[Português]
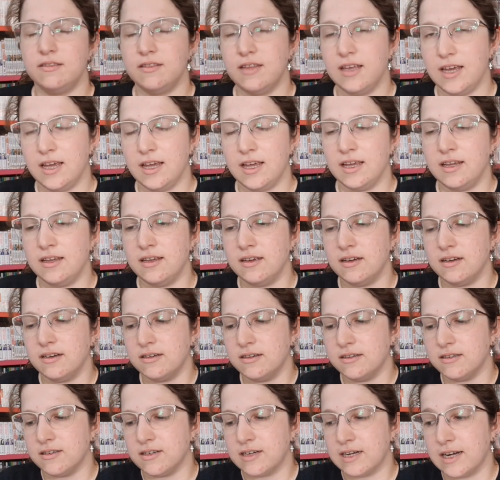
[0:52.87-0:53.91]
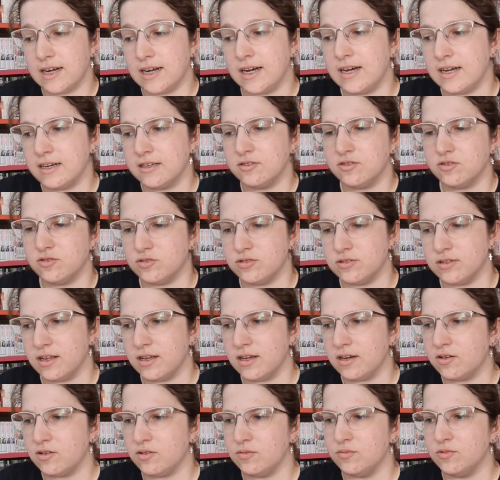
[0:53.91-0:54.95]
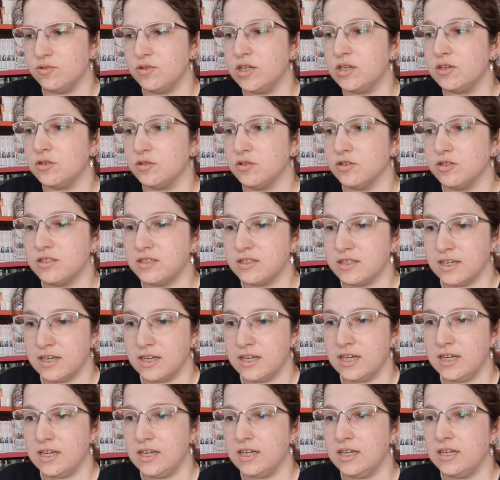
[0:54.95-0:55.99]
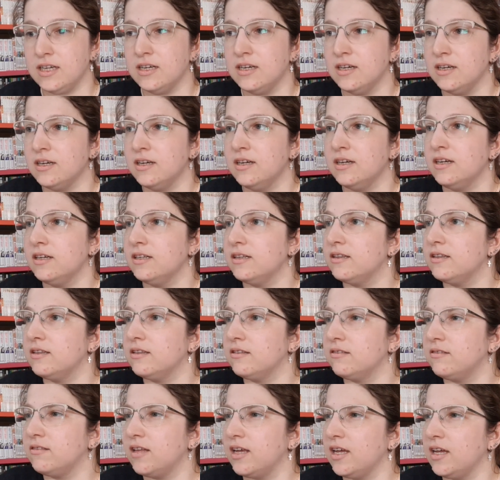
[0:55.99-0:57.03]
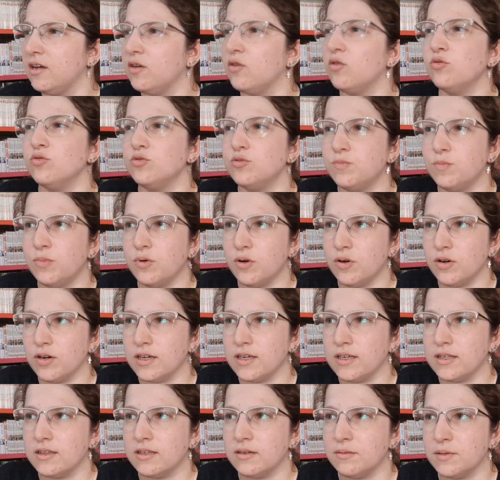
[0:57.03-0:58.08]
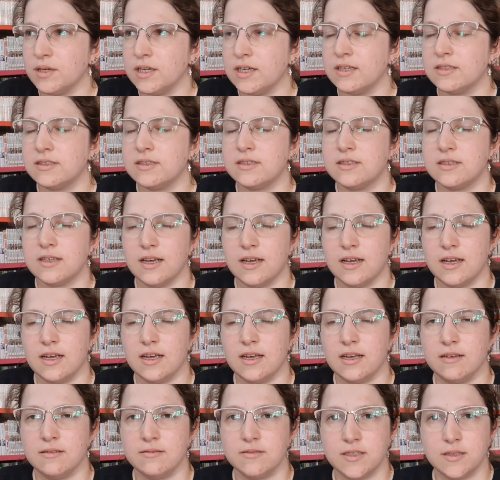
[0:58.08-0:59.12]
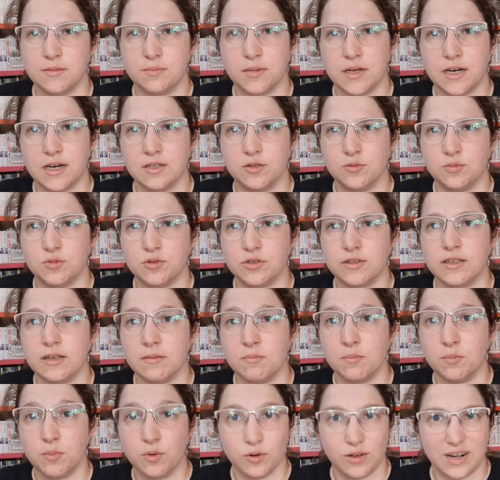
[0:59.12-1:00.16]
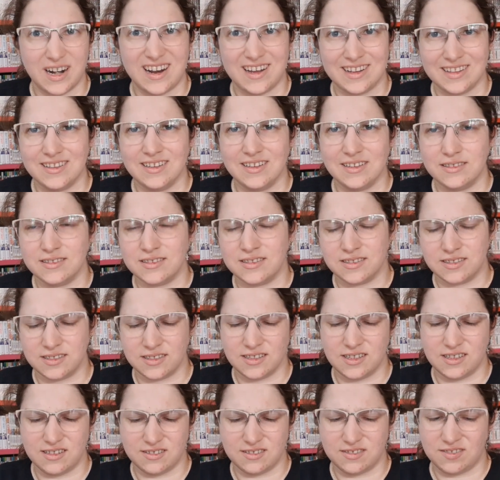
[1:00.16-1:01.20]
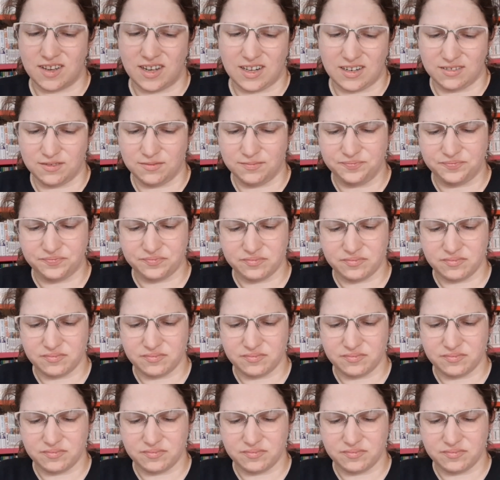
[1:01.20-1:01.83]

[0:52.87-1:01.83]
Tem uh, casos, né, como Ictosen, tem Old Boy, que também é, é separado por temporadas, eles falam.